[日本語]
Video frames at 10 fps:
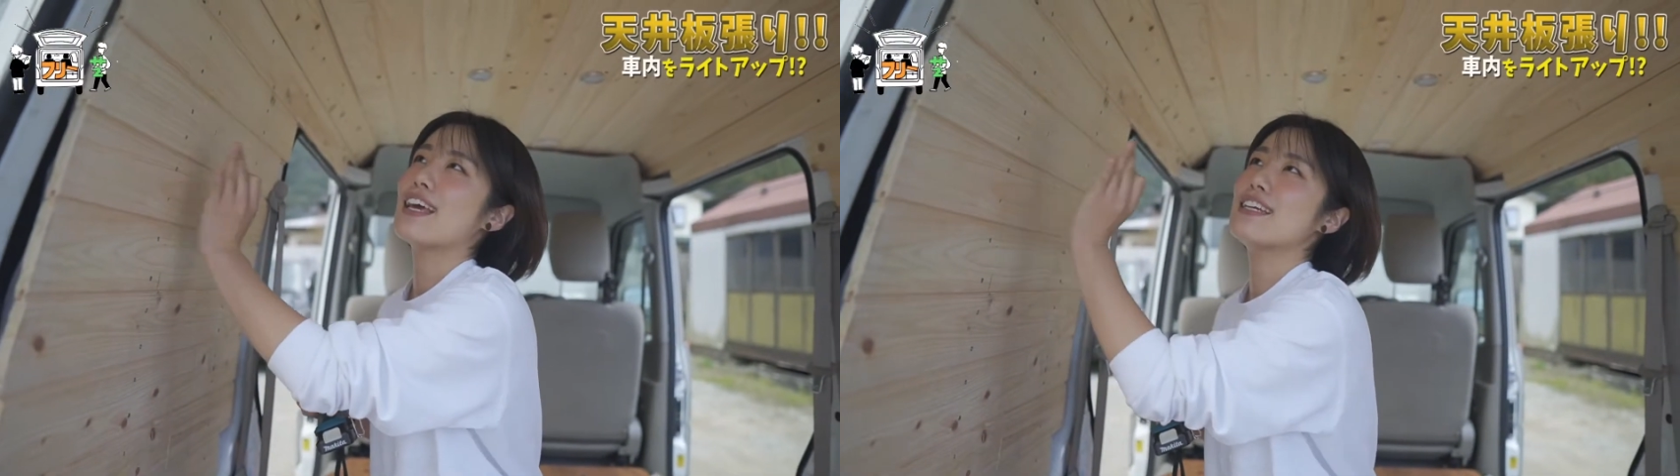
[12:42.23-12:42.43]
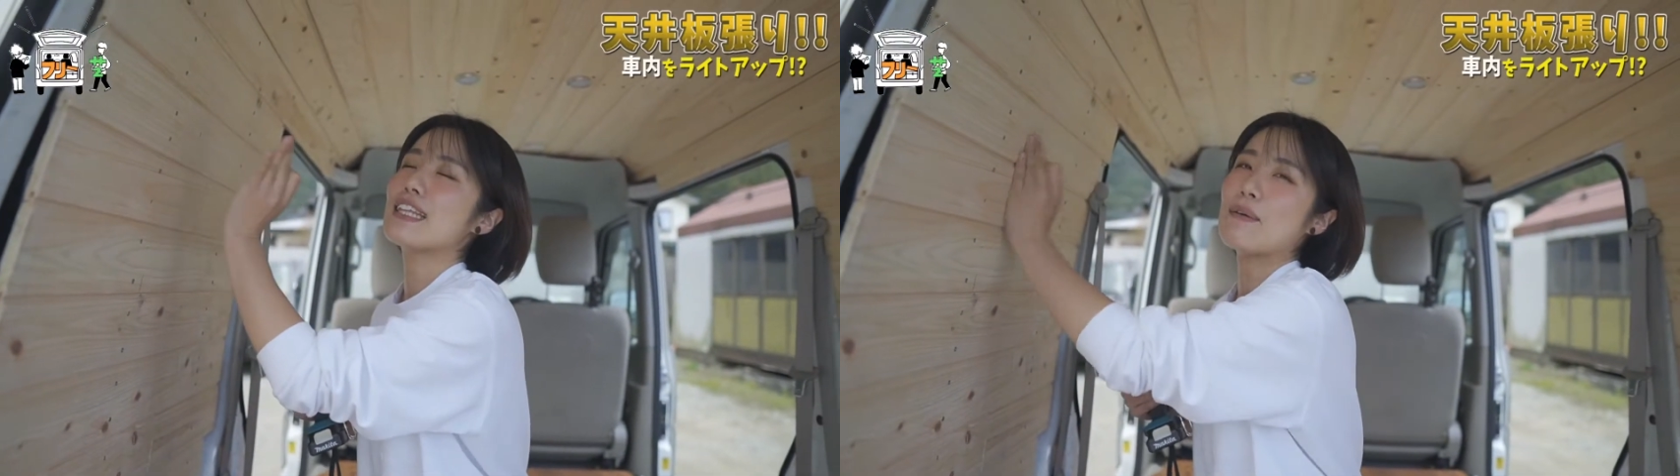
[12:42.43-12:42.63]

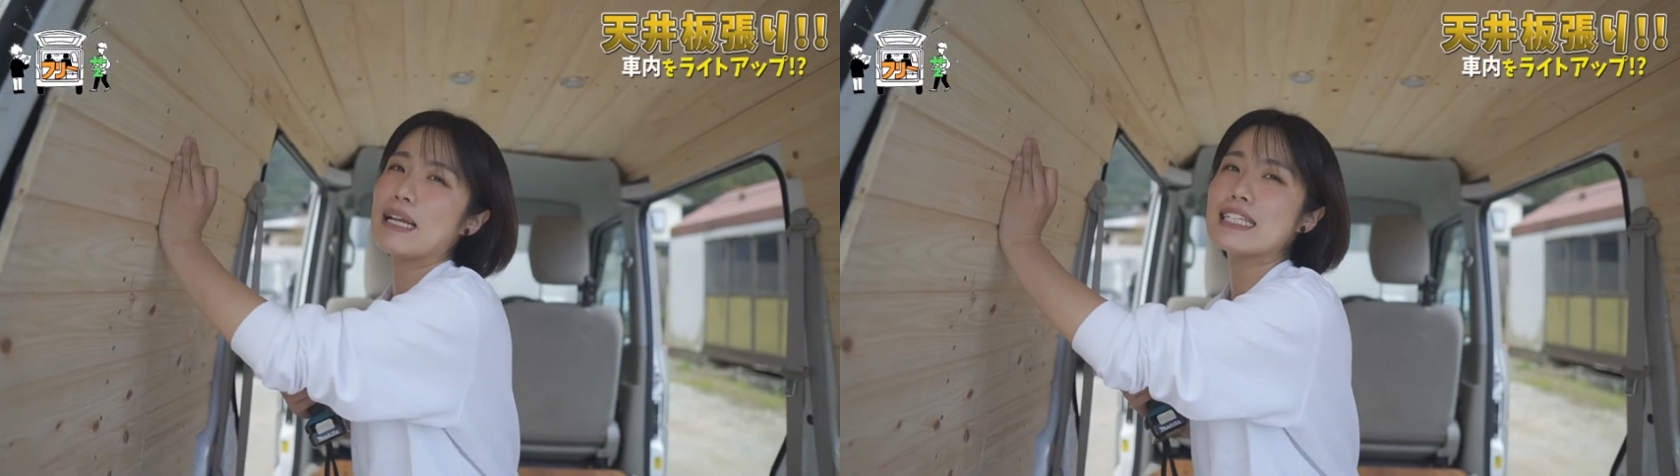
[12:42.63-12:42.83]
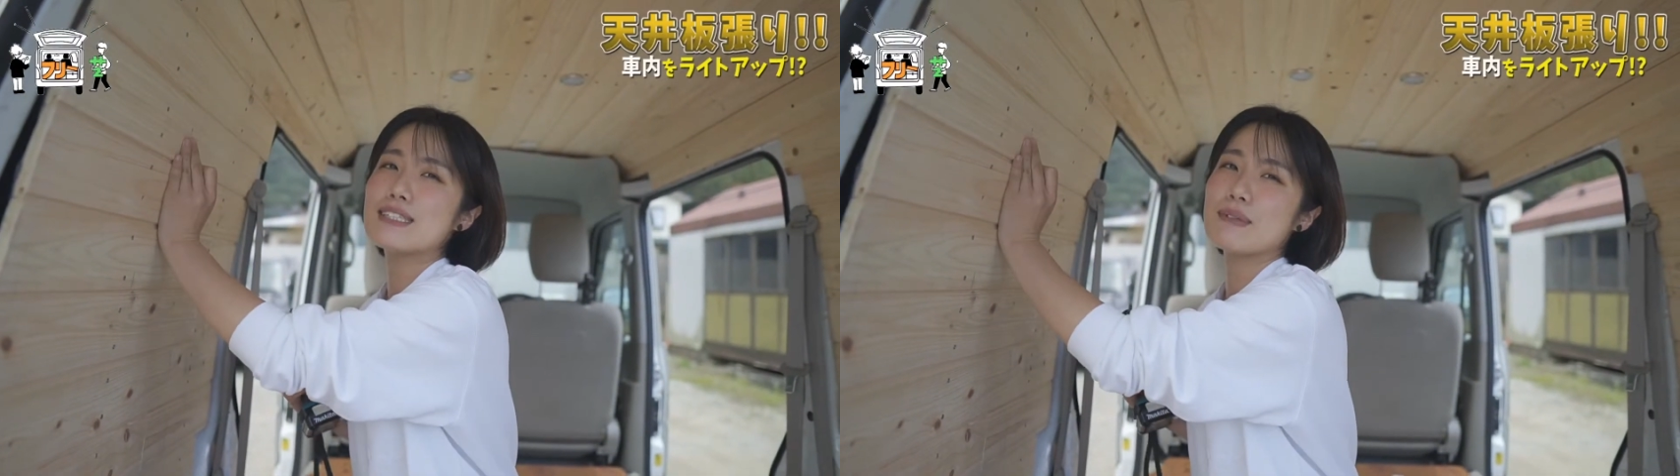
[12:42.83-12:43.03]
板
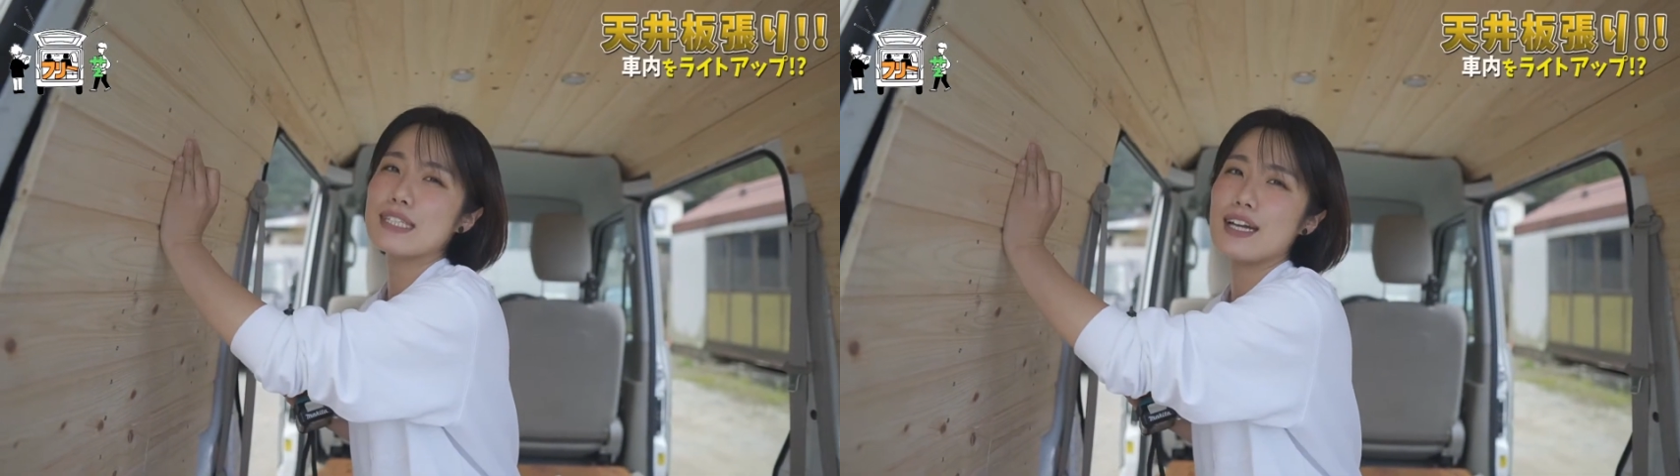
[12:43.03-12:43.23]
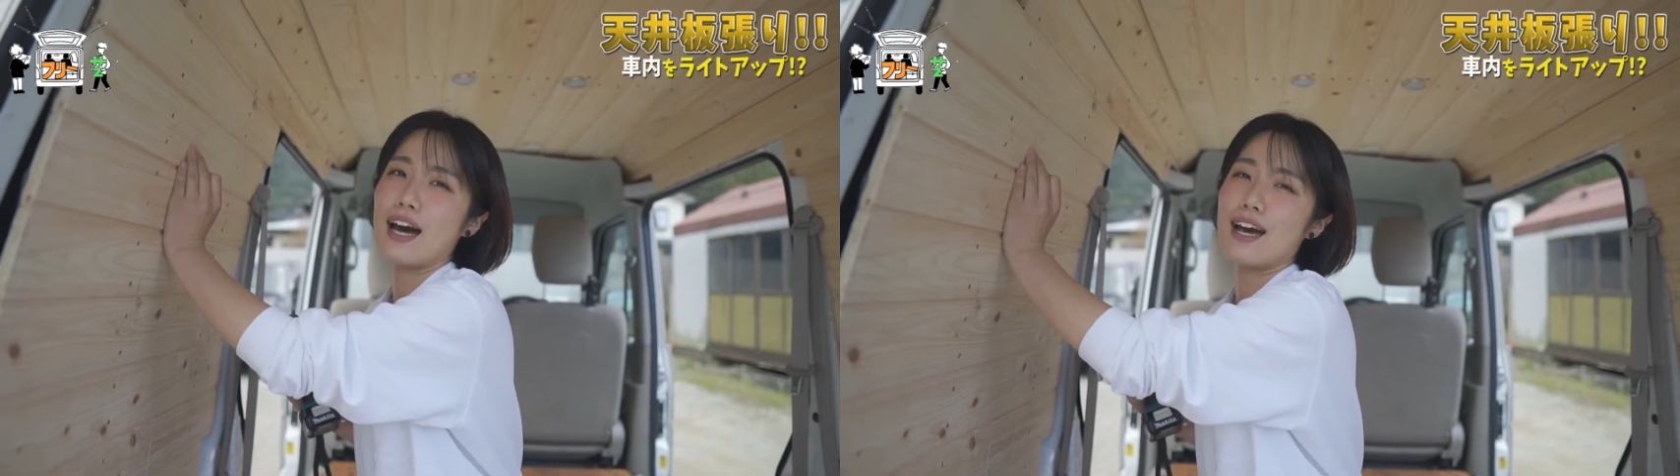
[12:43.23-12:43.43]
割りにしま
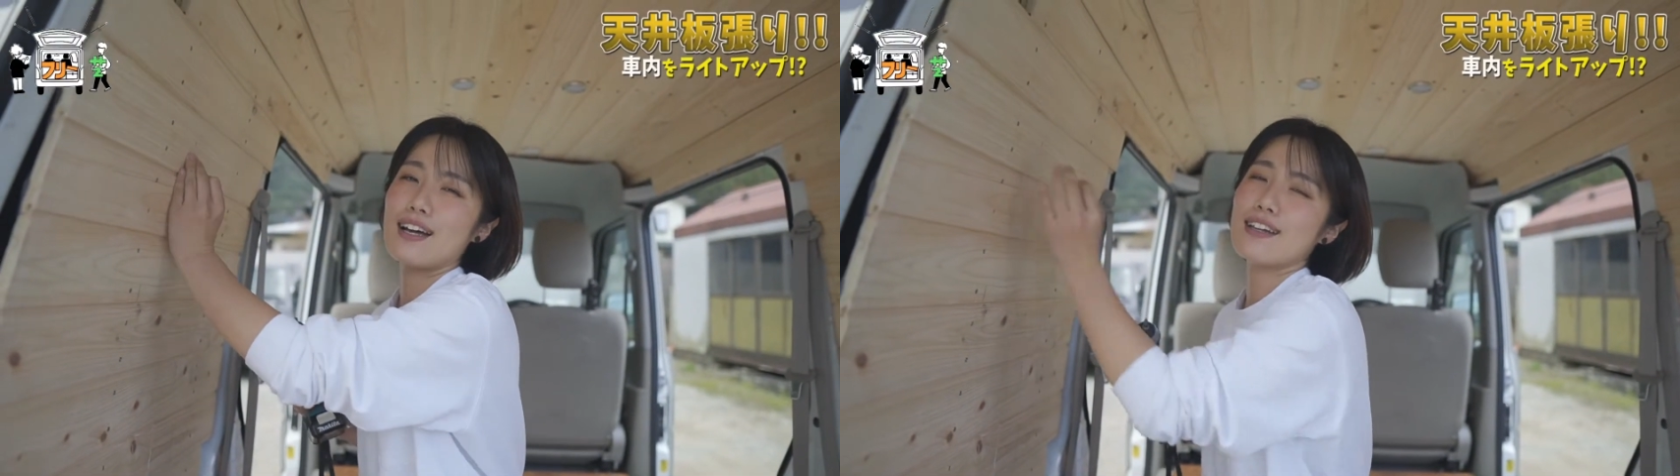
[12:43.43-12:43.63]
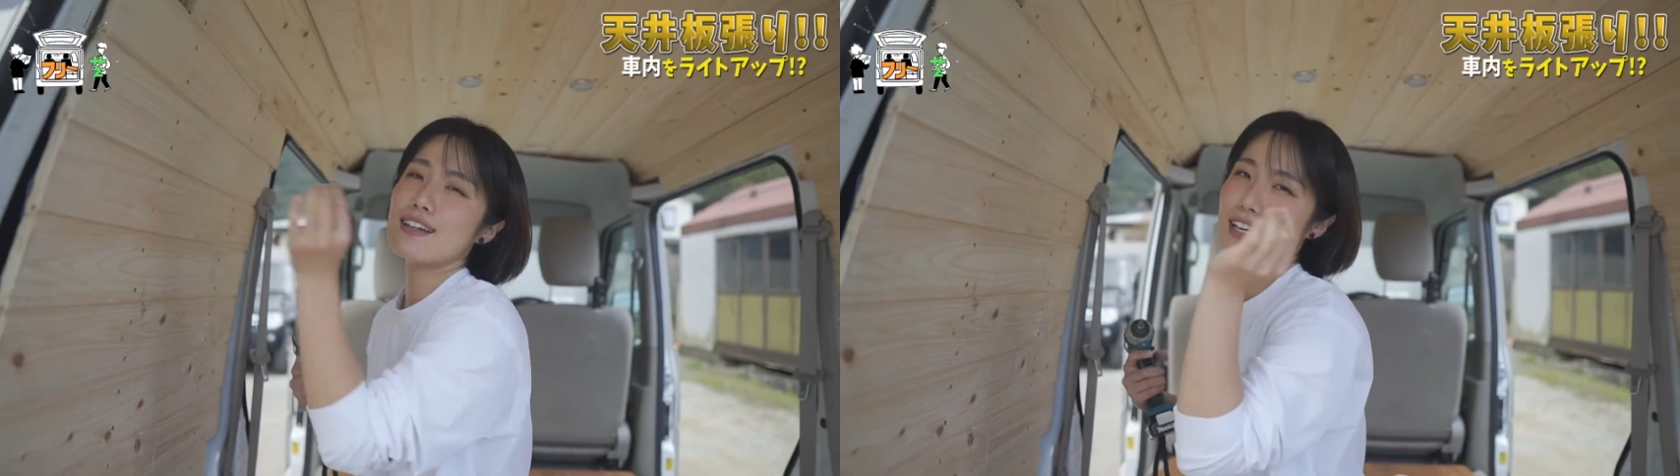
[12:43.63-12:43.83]
した
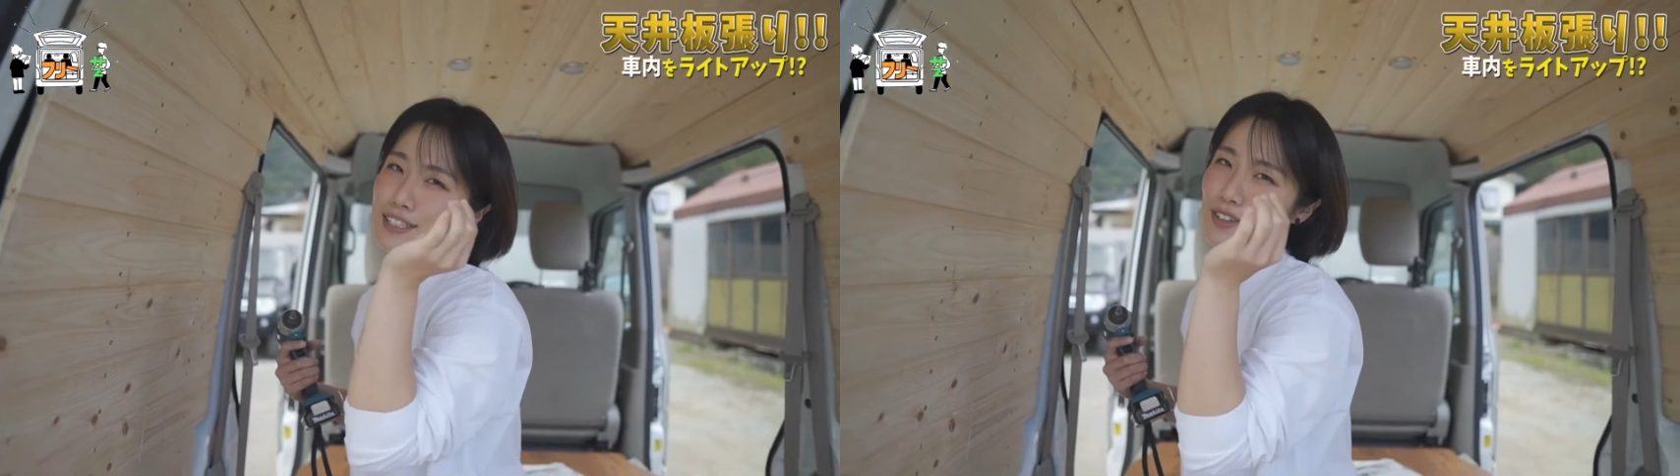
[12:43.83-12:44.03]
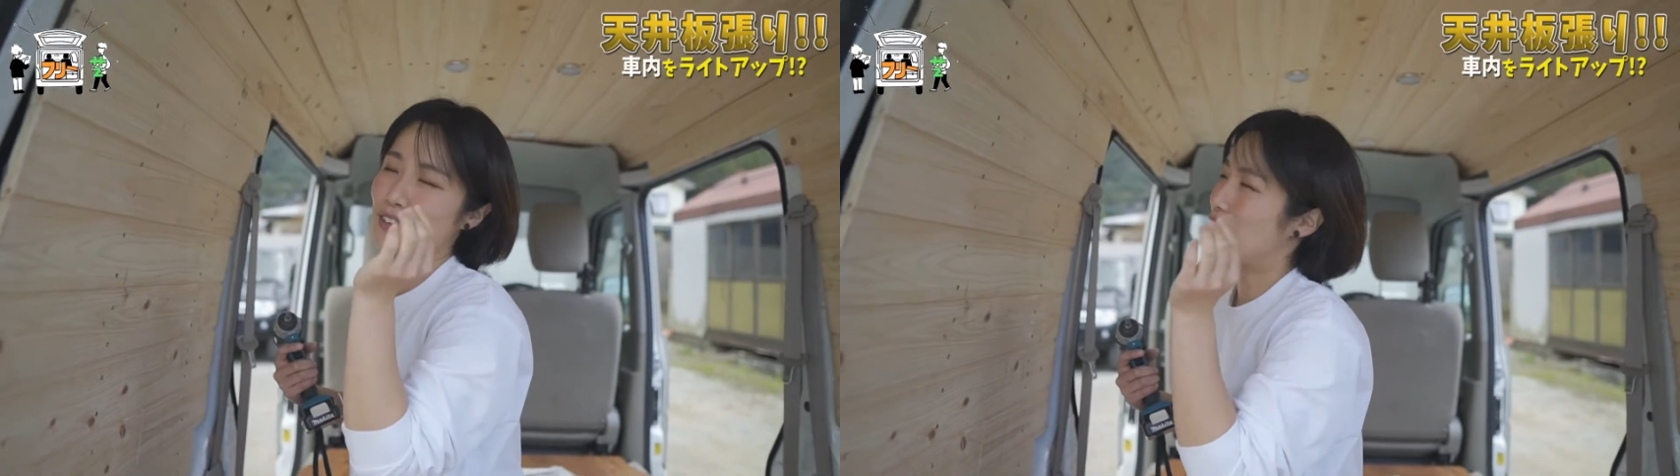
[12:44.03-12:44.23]

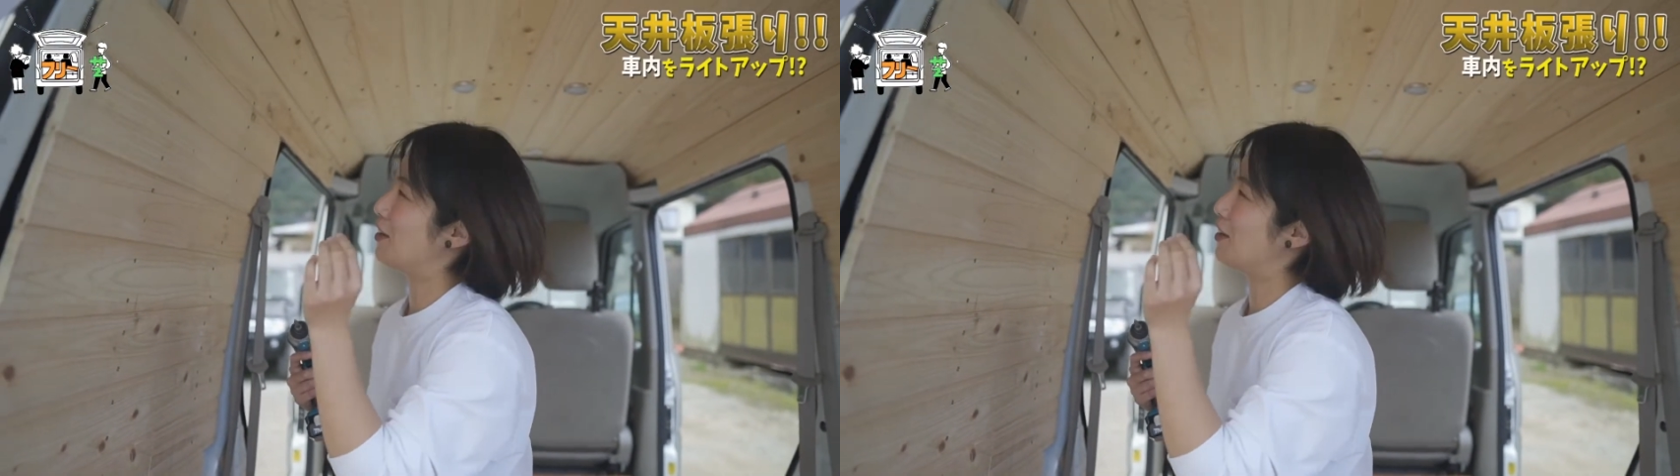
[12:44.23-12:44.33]
ラスト